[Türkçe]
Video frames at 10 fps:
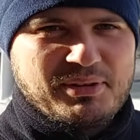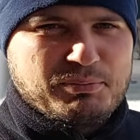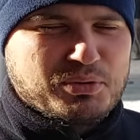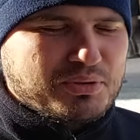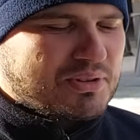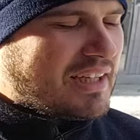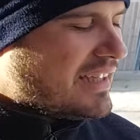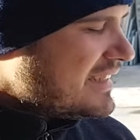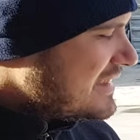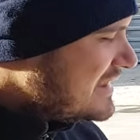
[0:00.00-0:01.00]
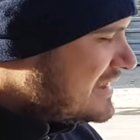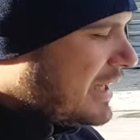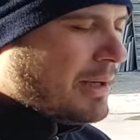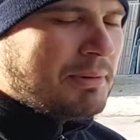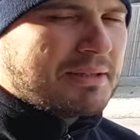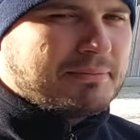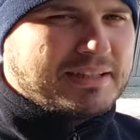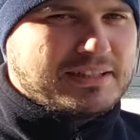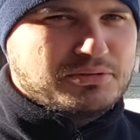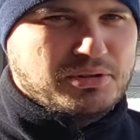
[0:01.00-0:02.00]
Ve bununla size
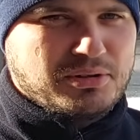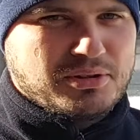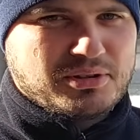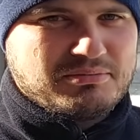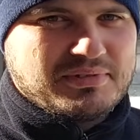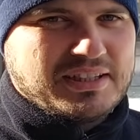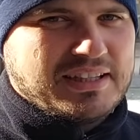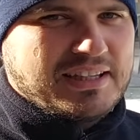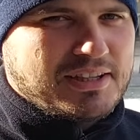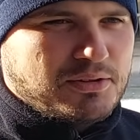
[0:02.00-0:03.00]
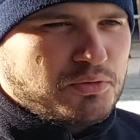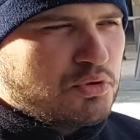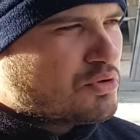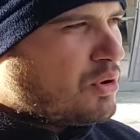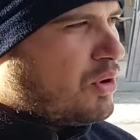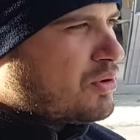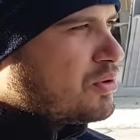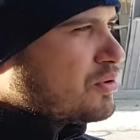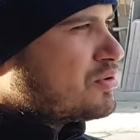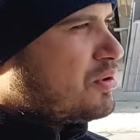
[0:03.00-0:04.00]
abartmadan söylüyorum 110
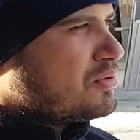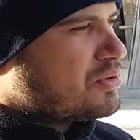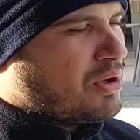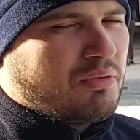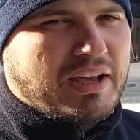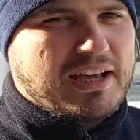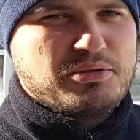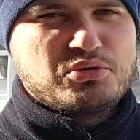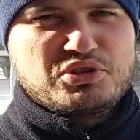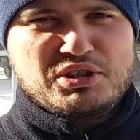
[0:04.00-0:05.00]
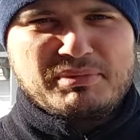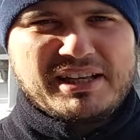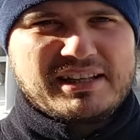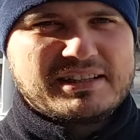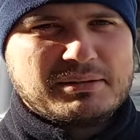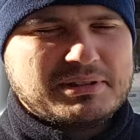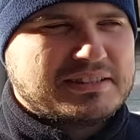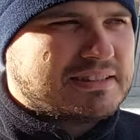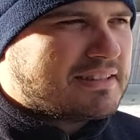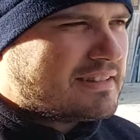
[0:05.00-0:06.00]
kruz kontrol veya 120'ye de
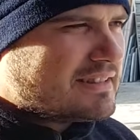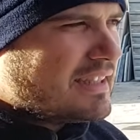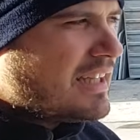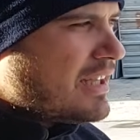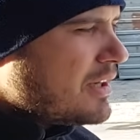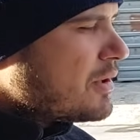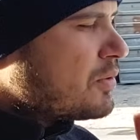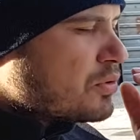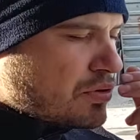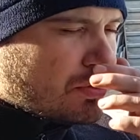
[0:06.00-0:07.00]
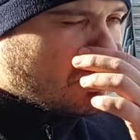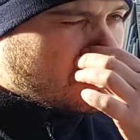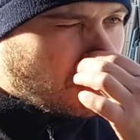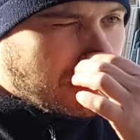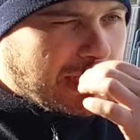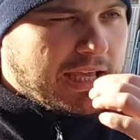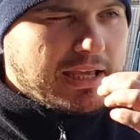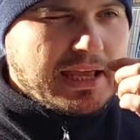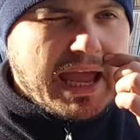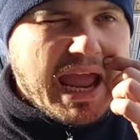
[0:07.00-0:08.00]
atabilirsiniz. Kruz kontrolle
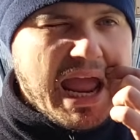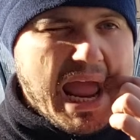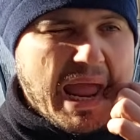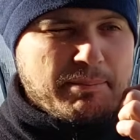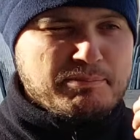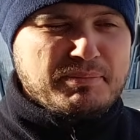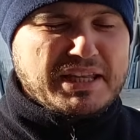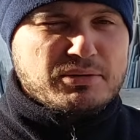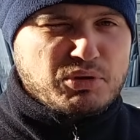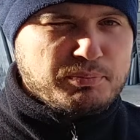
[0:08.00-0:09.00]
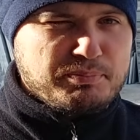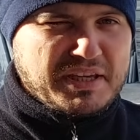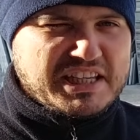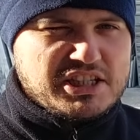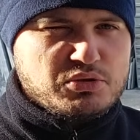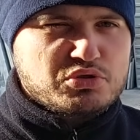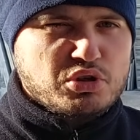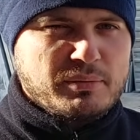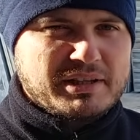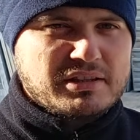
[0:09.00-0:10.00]
minimum 1200
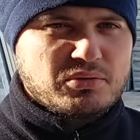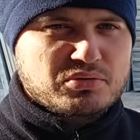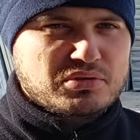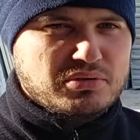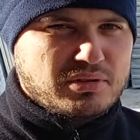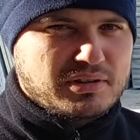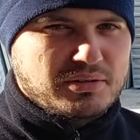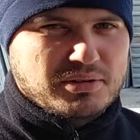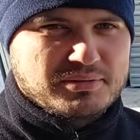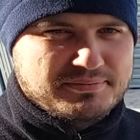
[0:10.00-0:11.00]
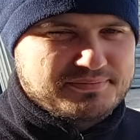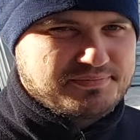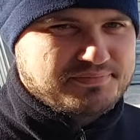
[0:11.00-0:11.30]
kilometre uzun yol gidiyordum.